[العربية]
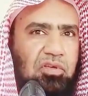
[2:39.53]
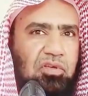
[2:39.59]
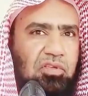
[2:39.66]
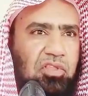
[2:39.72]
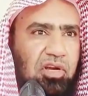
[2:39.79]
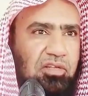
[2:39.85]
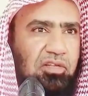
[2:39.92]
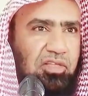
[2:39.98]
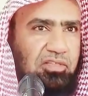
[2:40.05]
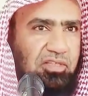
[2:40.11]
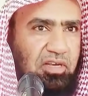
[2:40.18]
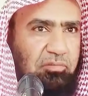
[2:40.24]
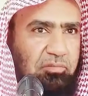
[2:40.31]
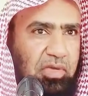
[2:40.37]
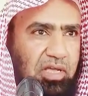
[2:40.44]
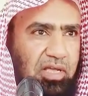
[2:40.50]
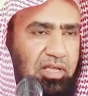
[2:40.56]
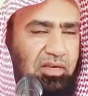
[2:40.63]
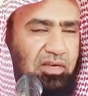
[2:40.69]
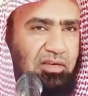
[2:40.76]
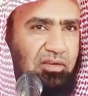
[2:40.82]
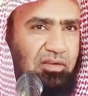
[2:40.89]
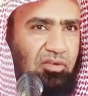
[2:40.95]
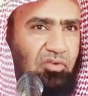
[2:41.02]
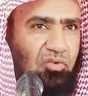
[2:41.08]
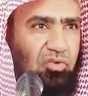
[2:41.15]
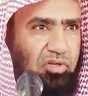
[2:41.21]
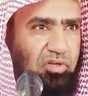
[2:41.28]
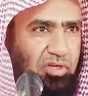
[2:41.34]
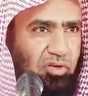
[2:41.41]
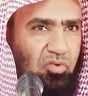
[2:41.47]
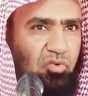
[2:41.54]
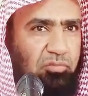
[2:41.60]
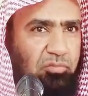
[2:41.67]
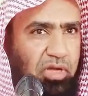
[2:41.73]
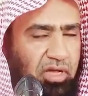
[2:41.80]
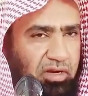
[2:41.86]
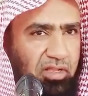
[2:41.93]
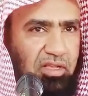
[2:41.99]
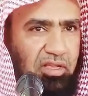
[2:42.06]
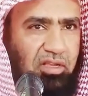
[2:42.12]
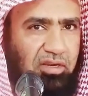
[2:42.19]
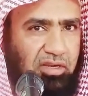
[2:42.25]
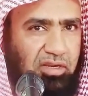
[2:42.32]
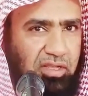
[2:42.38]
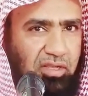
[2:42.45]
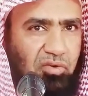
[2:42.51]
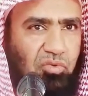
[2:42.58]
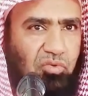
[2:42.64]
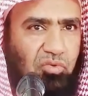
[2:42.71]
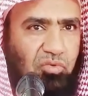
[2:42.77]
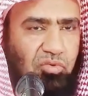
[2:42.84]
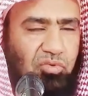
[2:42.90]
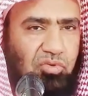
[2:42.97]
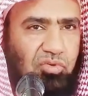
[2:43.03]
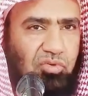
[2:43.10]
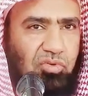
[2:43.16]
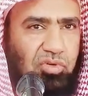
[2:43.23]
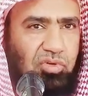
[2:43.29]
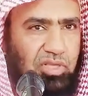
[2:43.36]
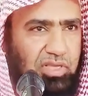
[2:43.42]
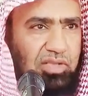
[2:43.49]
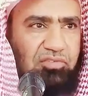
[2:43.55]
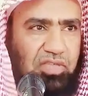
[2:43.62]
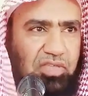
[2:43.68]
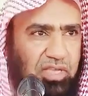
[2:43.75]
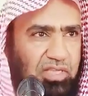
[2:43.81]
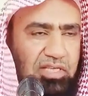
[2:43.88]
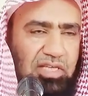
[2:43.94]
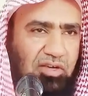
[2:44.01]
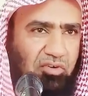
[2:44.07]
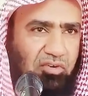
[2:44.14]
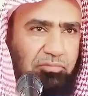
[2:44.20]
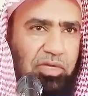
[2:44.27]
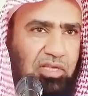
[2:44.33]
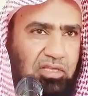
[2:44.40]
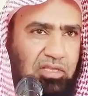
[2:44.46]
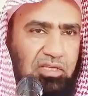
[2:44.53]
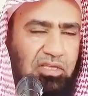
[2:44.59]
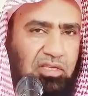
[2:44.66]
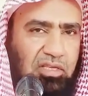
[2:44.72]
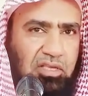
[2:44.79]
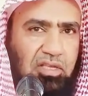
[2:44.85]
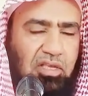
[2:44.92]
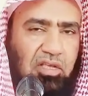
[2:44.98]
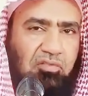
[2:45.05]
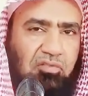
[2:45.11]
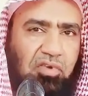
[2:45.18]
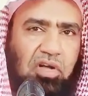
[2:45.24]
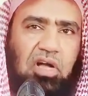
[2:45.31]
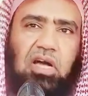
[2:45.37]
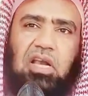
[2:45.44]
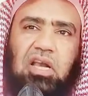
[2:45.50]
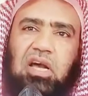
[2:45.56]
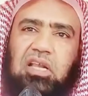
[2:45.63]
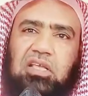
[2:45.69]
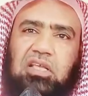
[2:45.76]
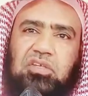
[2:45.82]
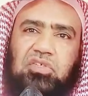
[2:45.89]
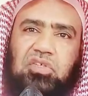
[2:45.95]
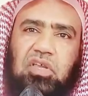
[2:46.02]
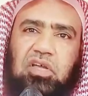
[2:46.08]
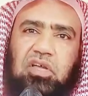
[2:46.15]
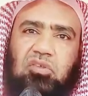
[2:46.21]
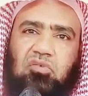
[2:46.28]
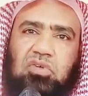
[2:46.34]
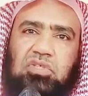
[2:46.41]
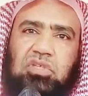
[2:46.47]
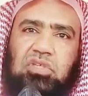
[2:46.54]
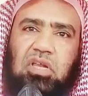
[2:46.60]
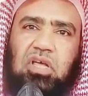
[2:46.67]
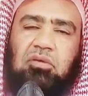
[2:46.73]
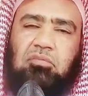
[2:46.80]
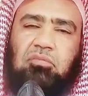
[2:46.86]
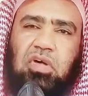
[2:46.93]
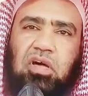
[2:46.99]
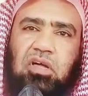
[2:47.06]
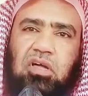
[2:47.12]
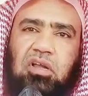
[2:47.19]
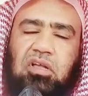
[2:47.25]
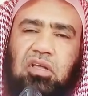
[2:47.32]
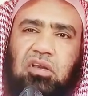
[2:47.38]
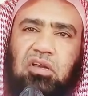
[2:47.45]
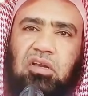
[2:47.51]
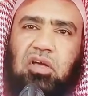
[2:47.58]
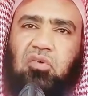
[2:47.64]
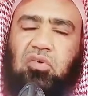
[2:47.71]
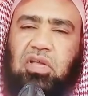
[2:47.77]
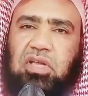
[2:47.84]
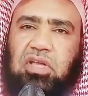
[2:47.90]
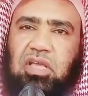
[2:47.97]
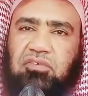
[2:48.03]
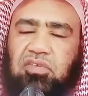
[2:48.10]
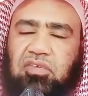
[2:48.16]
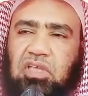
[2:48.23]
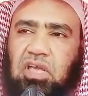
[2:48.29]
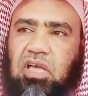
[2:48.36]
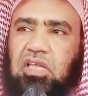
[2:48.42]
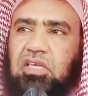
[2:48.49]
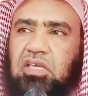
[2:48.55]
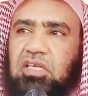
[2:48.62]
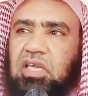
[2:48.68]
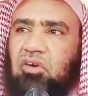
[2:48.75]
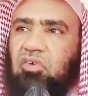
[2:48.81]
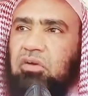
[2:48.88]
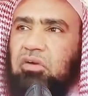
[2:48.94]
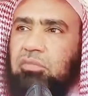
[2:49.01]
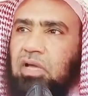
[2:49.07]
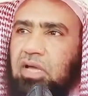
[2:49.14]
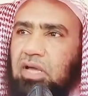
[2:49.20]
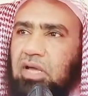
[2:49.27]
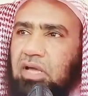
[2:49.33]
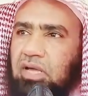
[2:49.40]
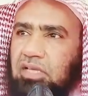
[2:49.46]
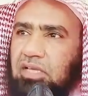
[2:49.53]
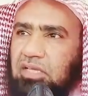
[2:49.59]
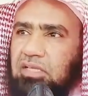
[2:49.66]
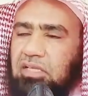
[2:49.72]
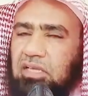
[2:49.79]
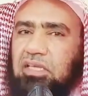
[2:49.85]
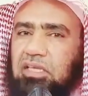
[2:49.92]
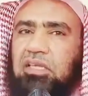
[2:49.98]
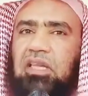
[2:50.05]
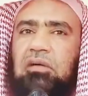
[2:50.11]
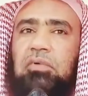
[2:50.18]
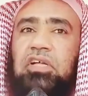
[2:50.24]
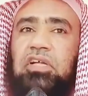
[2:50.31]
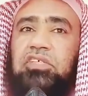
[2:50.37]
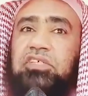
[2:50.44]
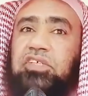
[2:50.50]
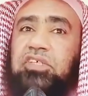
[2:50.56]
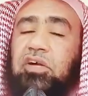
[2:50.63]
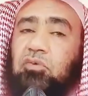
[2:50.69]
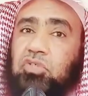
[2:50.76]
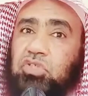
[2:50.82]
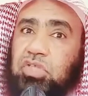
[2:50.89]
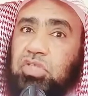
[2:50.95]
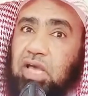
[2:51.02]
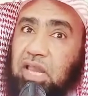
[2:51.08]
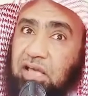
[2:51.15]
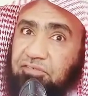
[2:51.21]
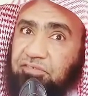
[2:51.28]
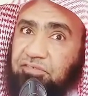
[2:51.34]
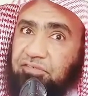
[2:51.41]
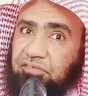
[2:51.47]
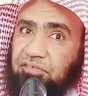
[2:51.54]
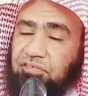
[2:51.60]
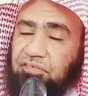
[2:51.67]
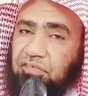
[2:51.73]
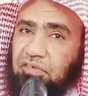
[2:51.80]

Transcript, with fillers: إذا رددت المال قل له بارك الله لك في أهلك ومالك فقال عليه الصلاة والسلام بارك الله لك في أهلك ومالك إنما جزاء السلف